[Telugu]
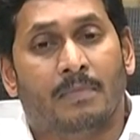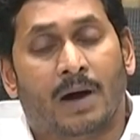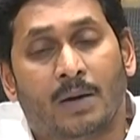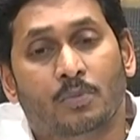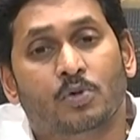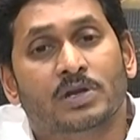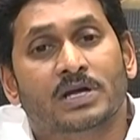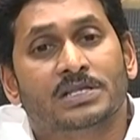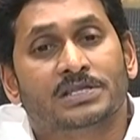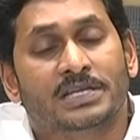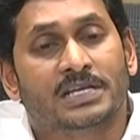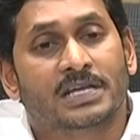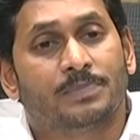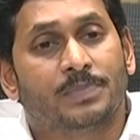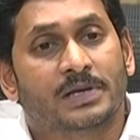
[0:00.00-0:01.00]
మామూలుగా
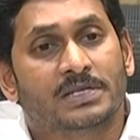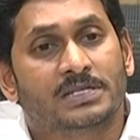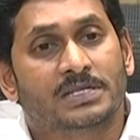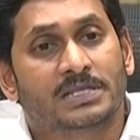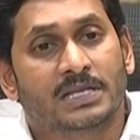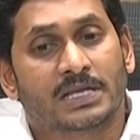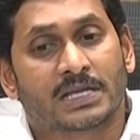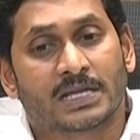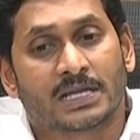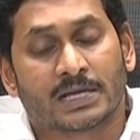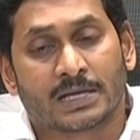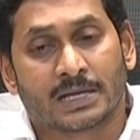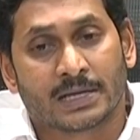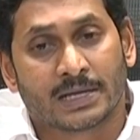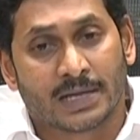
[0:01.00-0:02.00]
తిరిగే పరిస్థితిలోకి
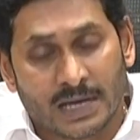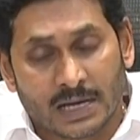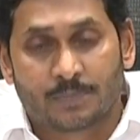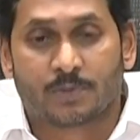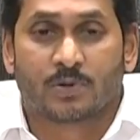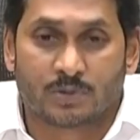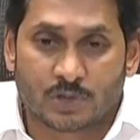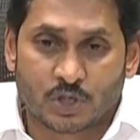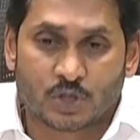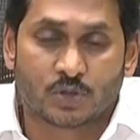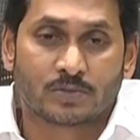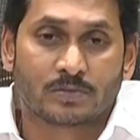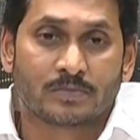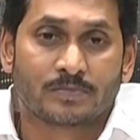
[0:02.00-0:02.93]
వెళ్ళిపోవచ్చు